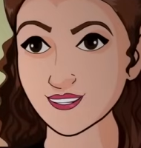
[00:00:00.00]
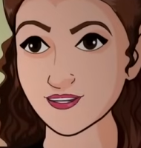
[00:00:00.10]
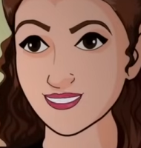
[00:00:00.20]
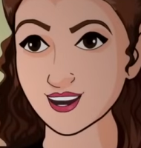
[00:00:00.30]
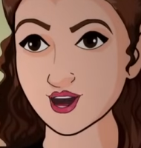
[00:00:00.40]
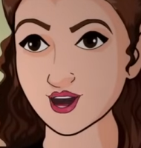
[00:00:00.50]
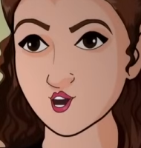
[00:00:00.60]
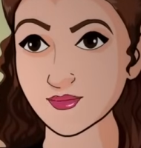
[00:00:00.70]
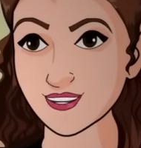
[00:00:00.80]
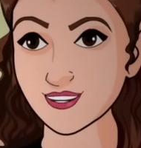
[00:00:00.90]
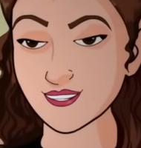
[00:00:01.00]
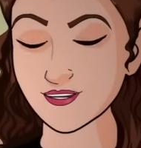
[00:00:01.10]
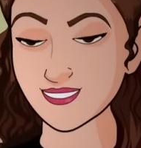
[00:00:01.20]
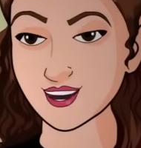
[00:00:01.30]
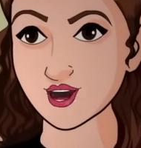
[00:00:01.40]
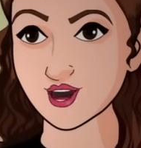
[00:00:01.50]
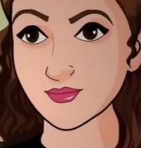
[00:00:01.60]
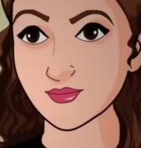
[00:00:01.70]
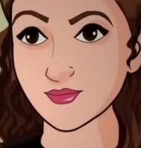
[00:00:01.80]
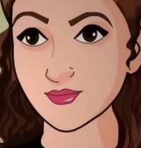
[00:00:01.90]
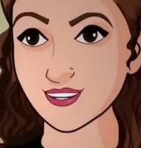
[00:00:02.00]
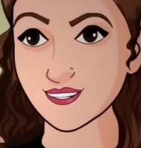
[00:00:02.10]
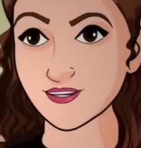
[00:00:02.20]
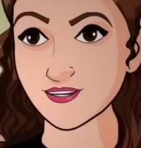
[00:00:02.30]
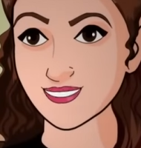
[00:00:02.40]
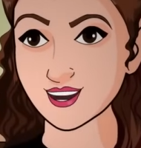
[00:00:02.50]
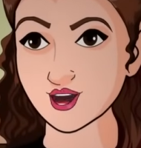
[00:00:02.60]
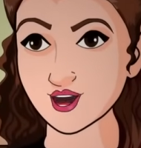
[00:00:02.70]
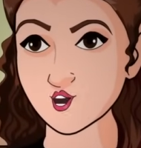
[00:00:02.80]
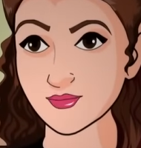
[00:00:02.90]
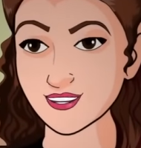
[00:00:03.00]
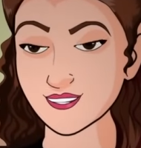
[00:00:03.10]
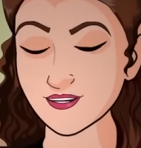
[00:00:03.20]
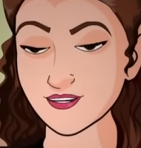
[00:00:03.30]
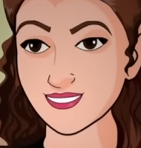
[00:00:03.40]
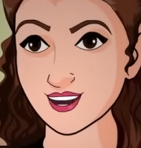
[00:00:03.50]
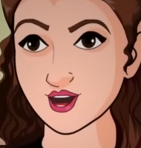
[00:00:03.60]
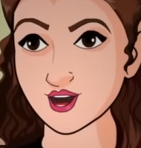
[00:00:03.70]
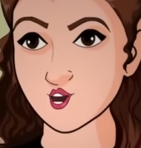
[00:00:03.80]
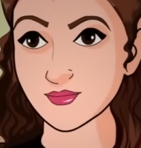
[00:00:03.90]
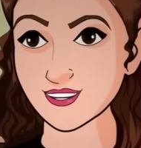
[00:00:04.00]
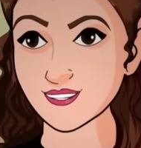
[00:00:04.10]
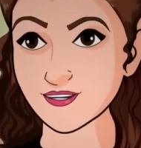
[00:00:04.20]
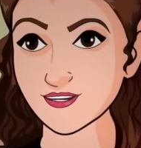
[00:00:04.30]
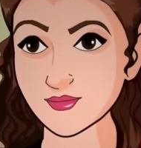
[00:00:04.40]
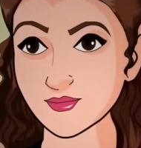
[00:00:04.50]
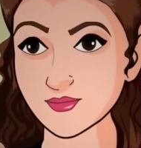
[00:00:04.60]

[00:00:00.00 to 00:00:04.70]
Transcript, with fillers: इतना प्यार ना किया करो मीत कहीं ऐसा ना हो कि मेरी जान ही निकल जाए